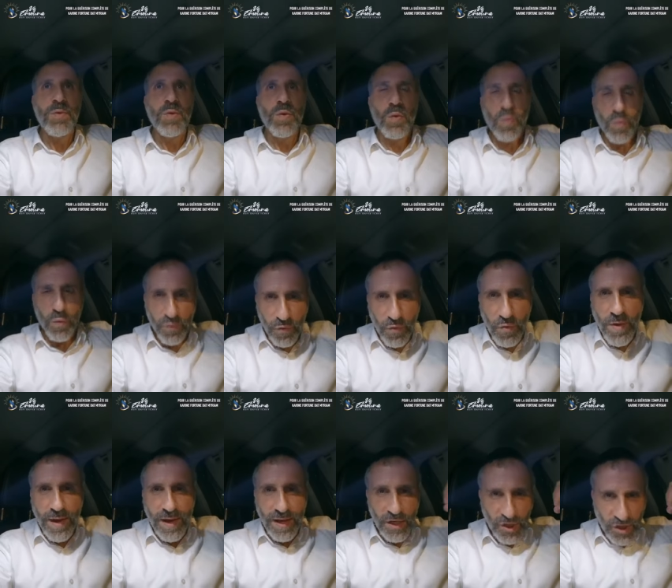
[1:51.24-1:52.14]
On veut
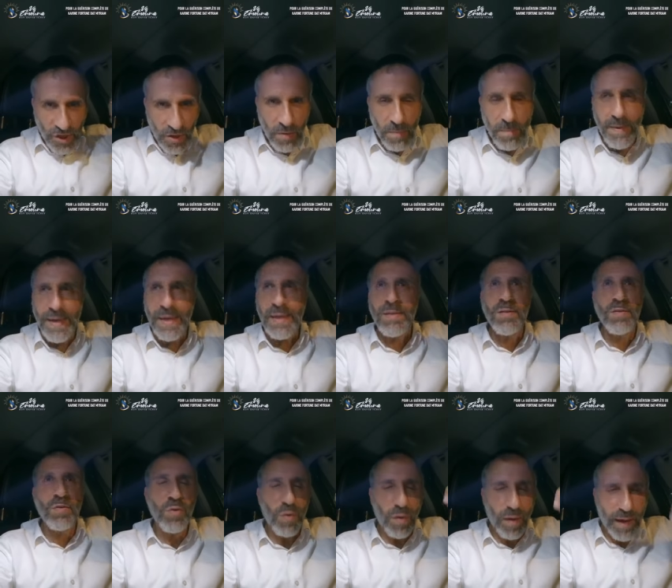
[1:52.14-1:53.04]
un shalom bait
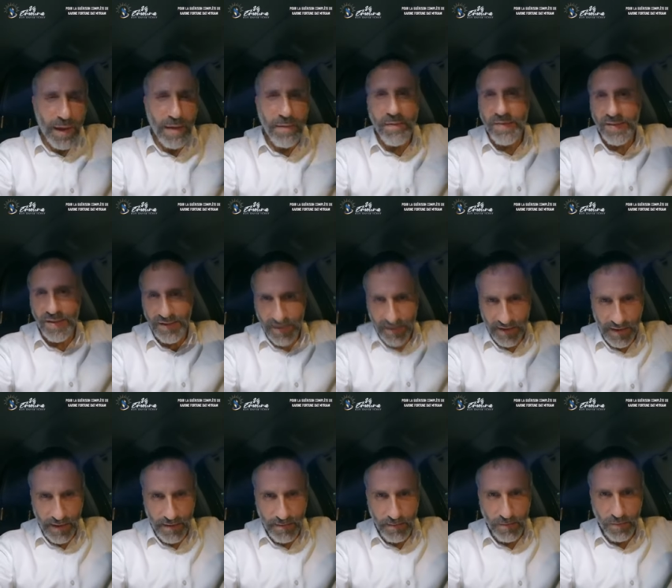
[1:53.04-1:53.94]
de rêve cette année
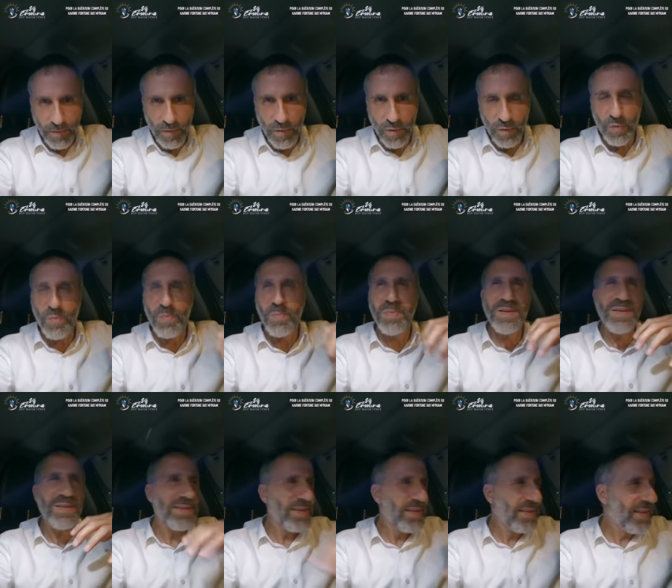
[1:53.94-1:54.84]

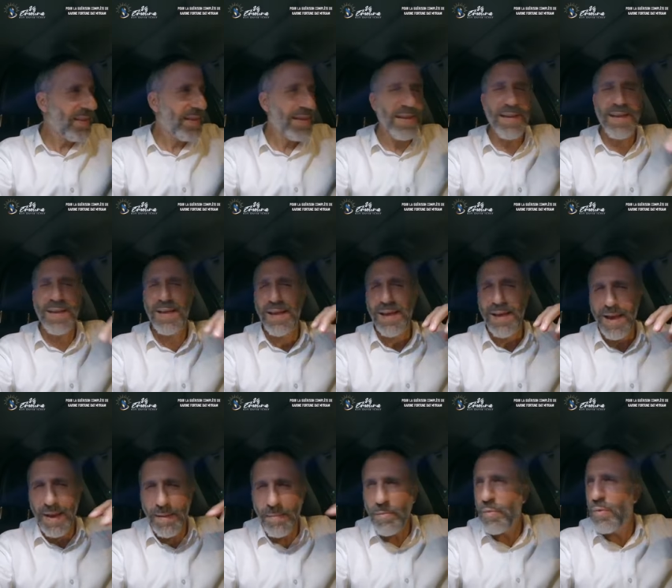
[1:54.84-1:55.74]
complicité,
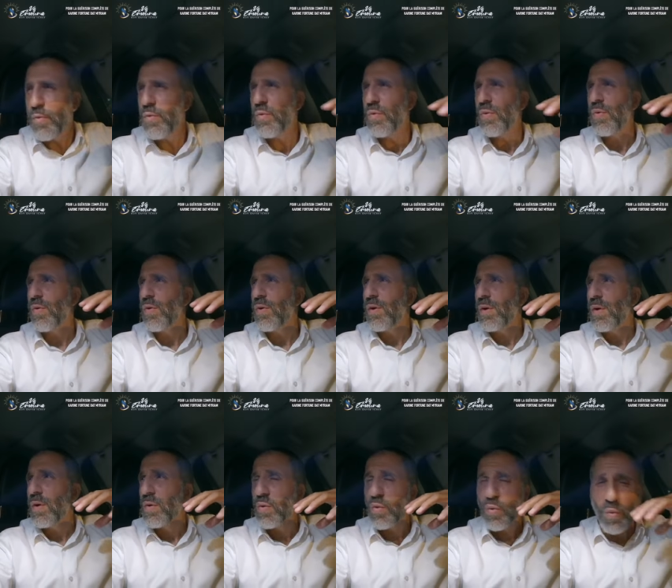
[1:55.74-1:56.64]
amour,
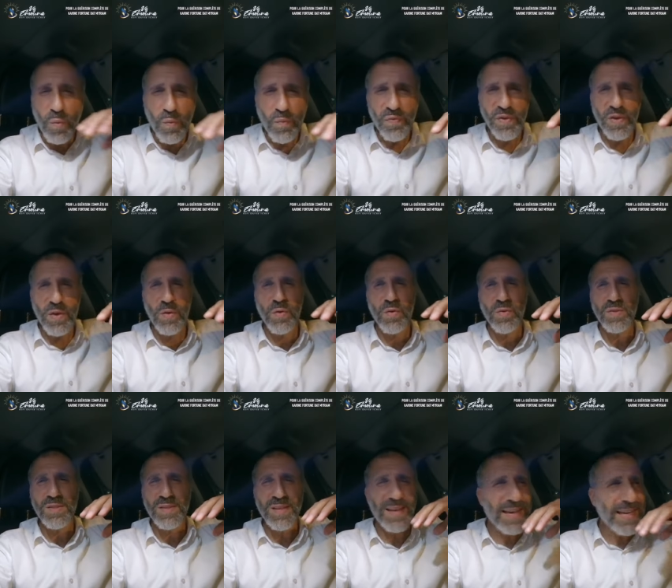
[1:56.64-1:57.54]

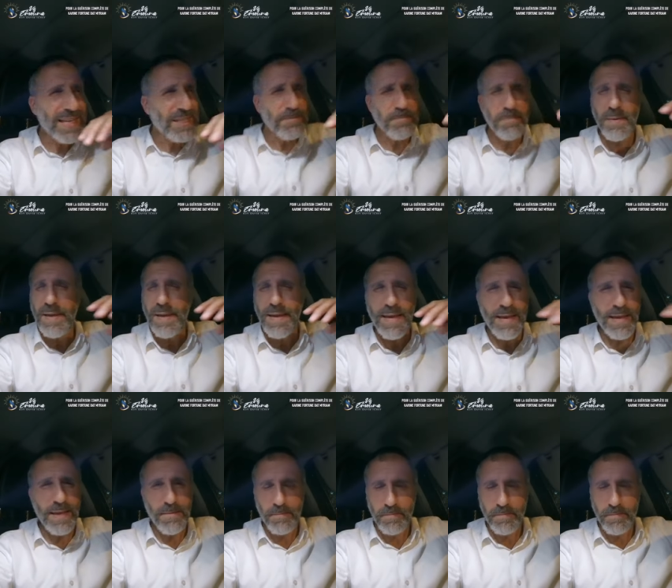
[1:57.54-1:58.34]
confiance, respect.